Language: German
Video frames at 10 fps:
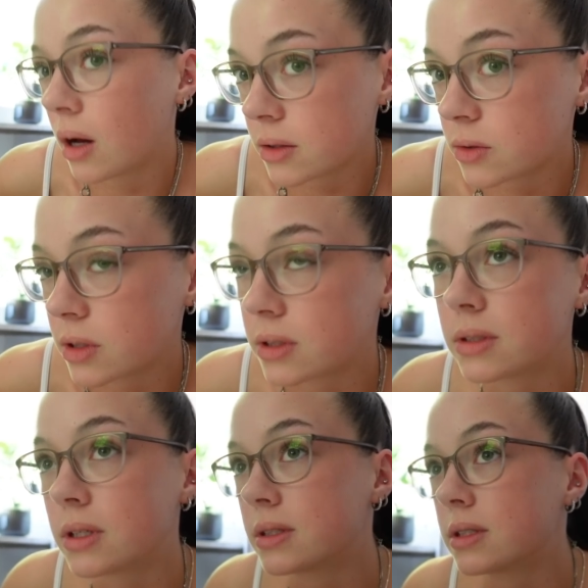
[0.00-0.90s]
Also das
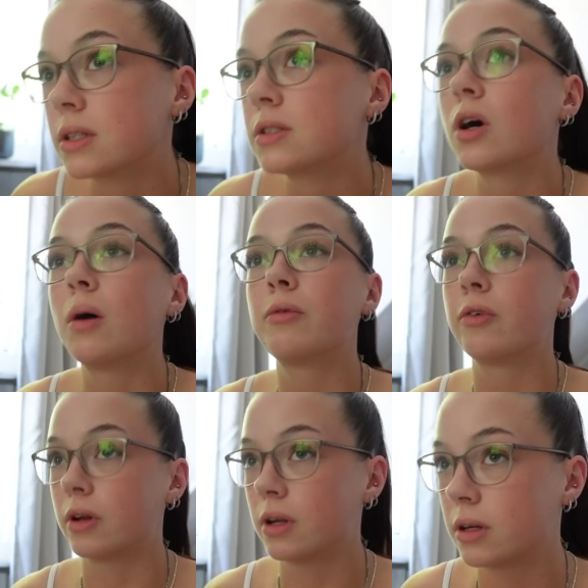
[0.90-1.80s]
ist jetzt der Zopf.
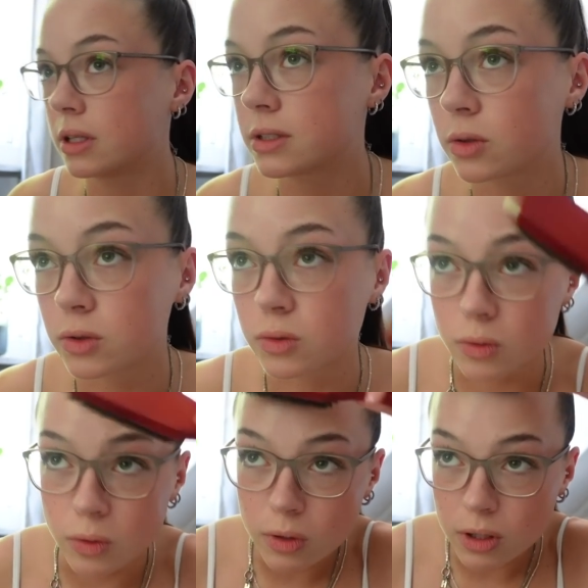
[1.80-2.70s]
Wenn ihr jetzt noch so
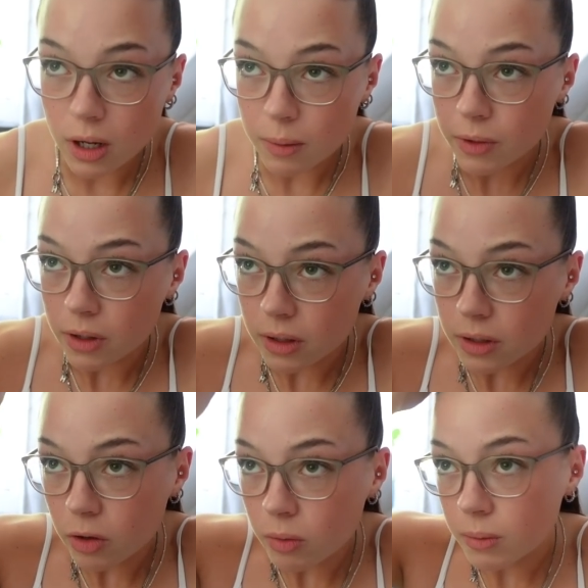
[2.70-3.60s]
Hügel habt, dann gehe
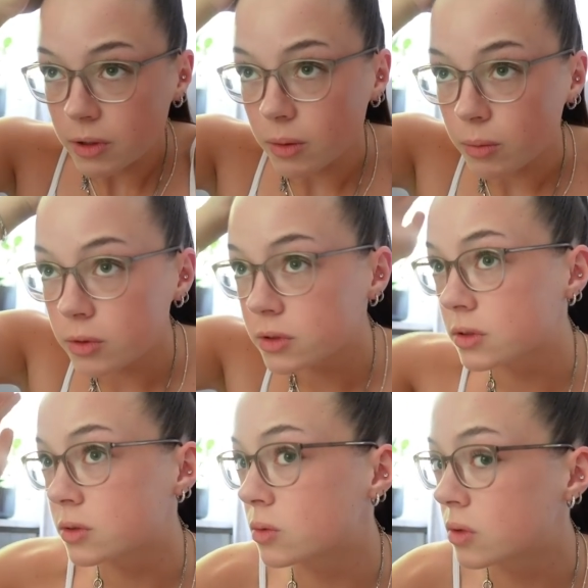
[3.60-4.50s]
ich nochmal mit der Bürste
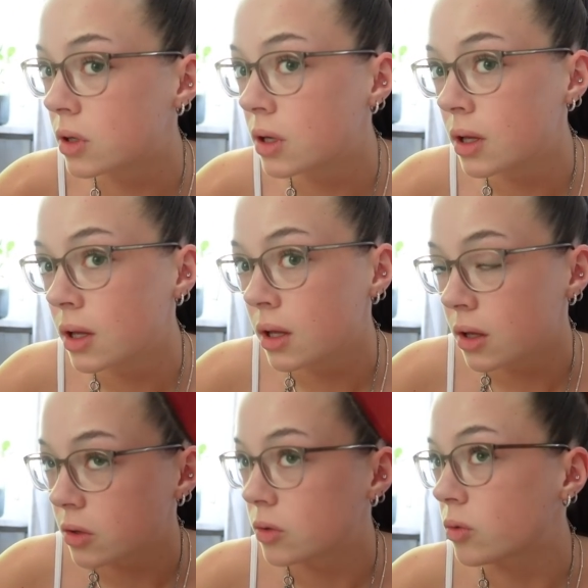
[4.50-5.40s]
so
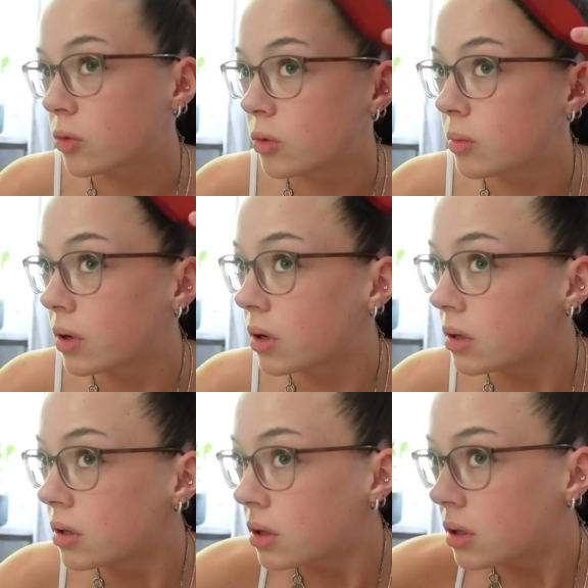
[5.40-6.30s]
drüber.